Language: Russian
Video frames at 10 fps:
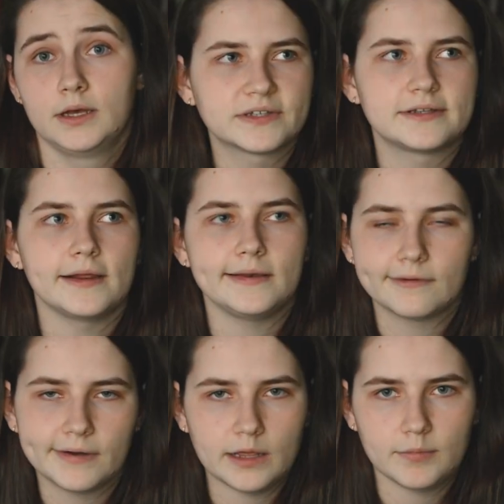
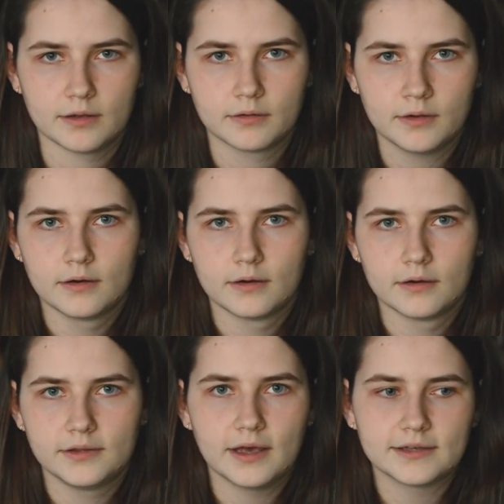последнее время
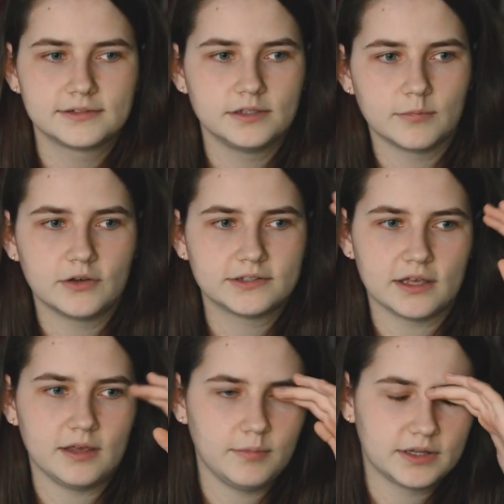э, я занимаюсь
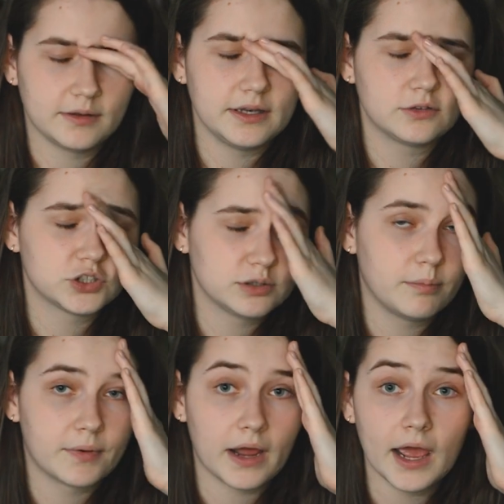какими-то не то
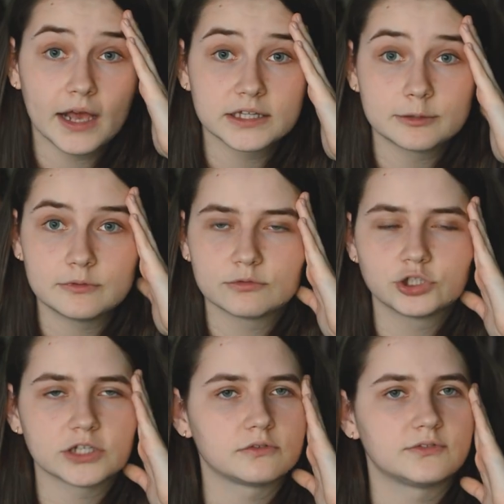что проектами,
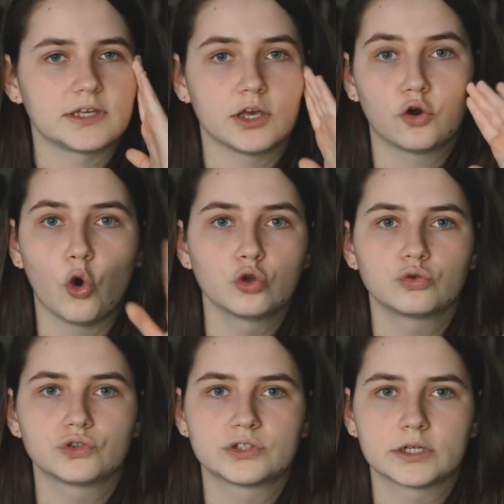участвую в всяких
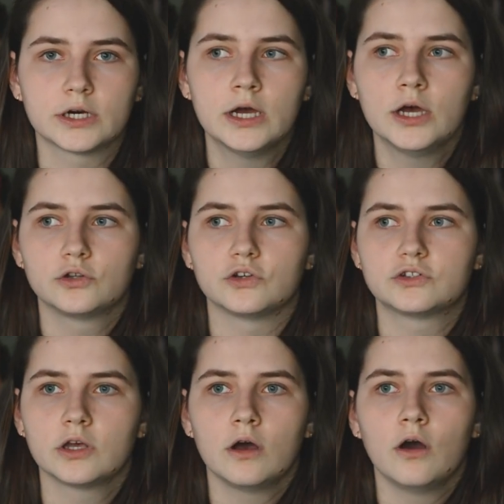конкурсах. То
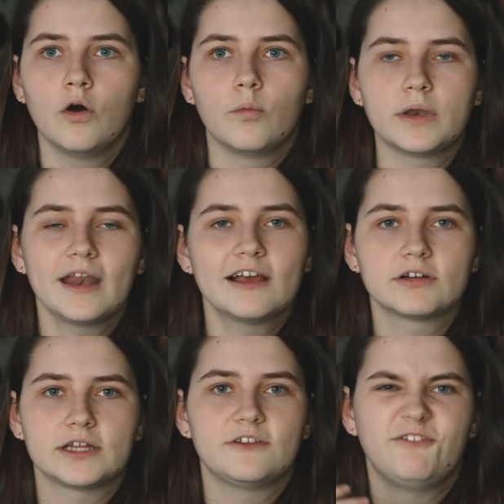есть у меня не
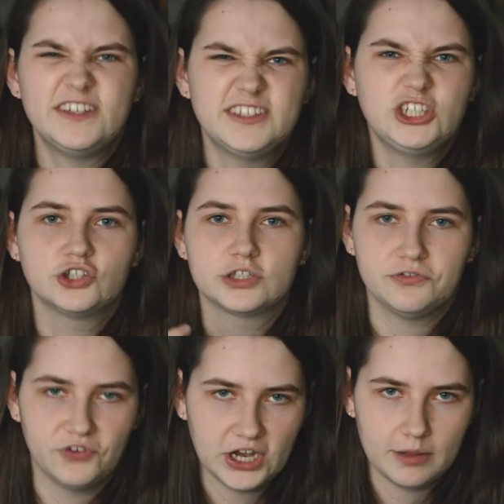хватает
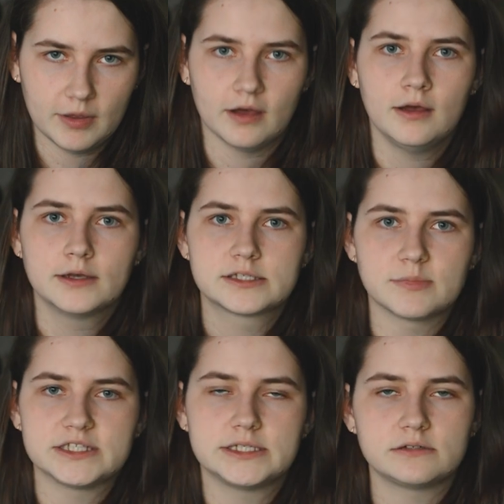физически время
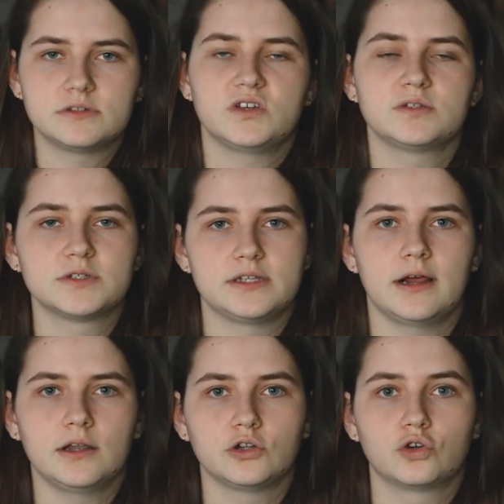смонтировать весь
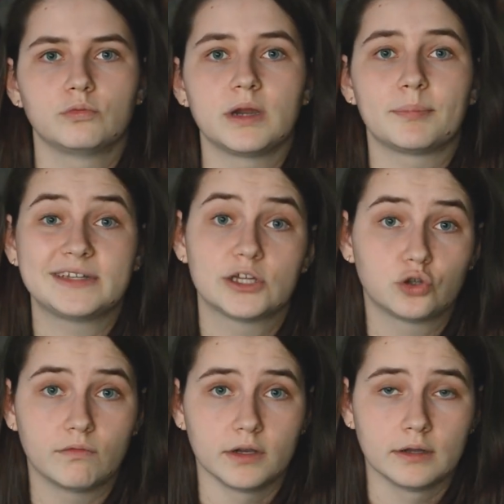материал, который у меня
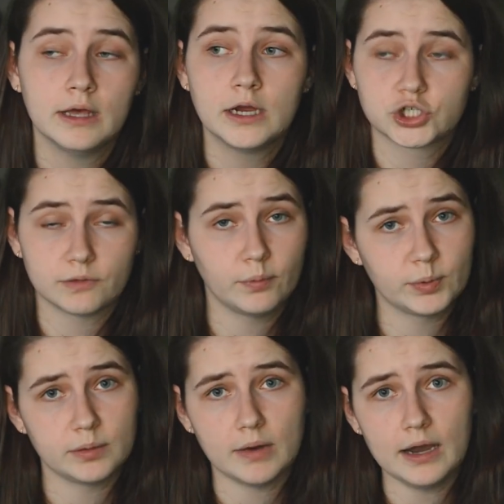подготовлен. Чтобы вы
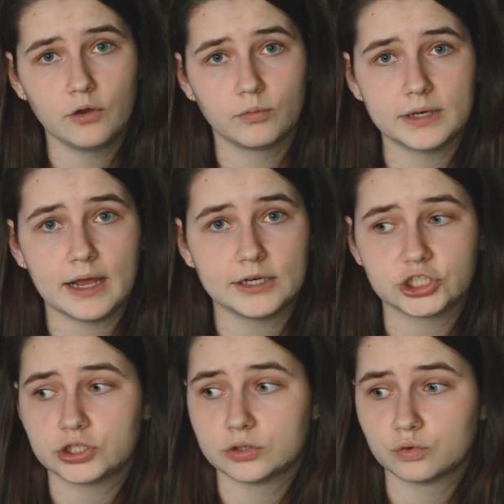понимали, у меня
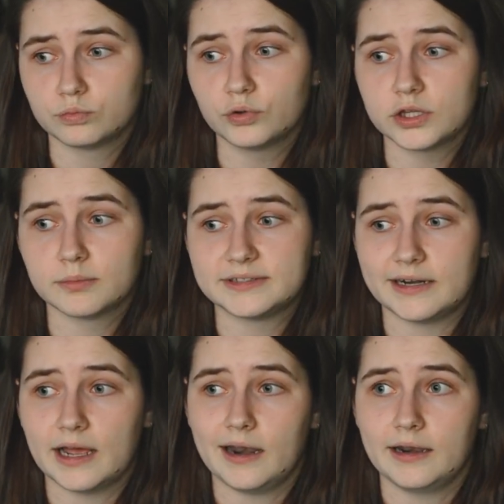лежит на ноутбуке
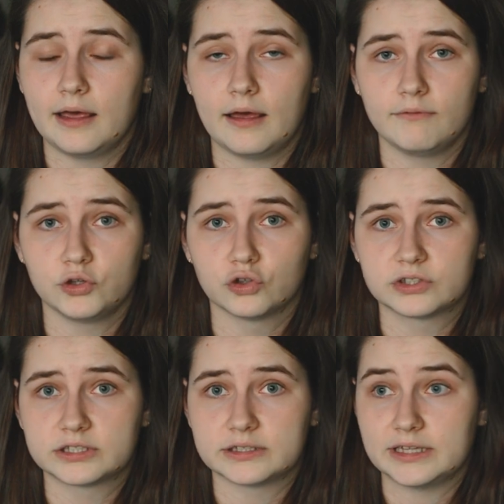материал на
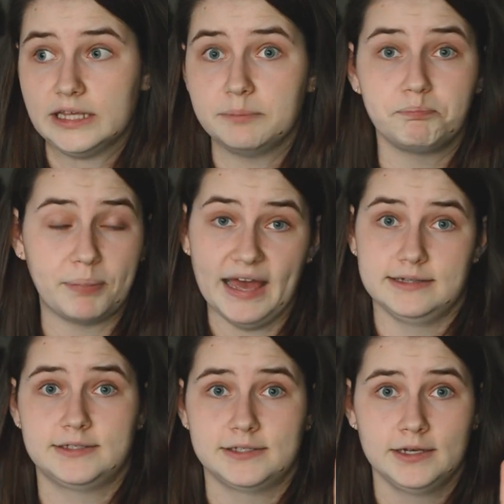видос такие
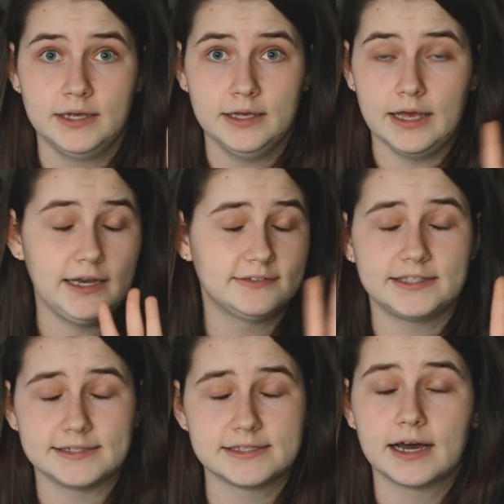5. И они
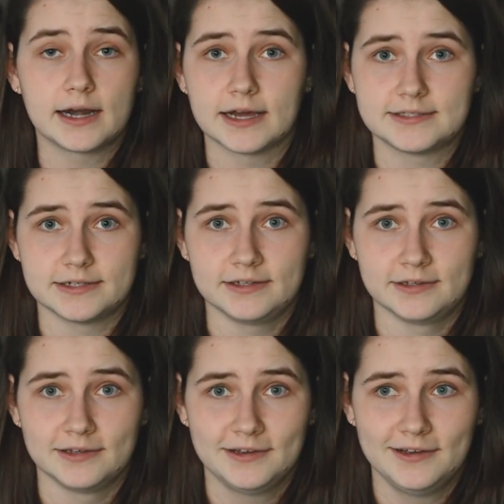все
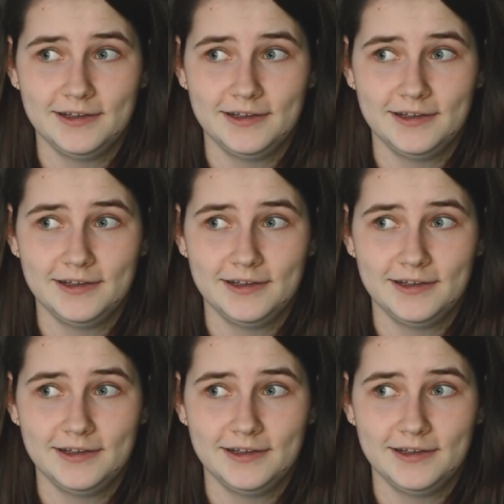разнохарактерные.